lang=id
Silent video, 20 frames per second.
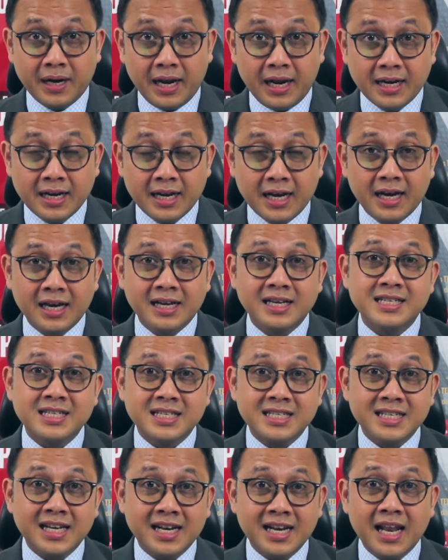Anda
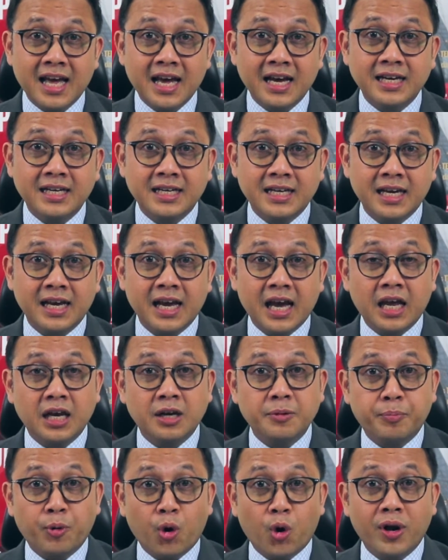senang
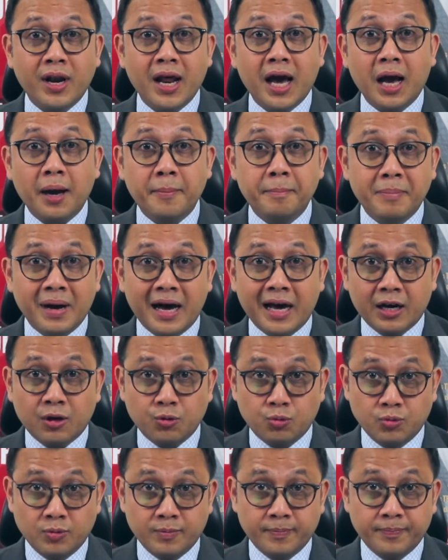dengan produk baru.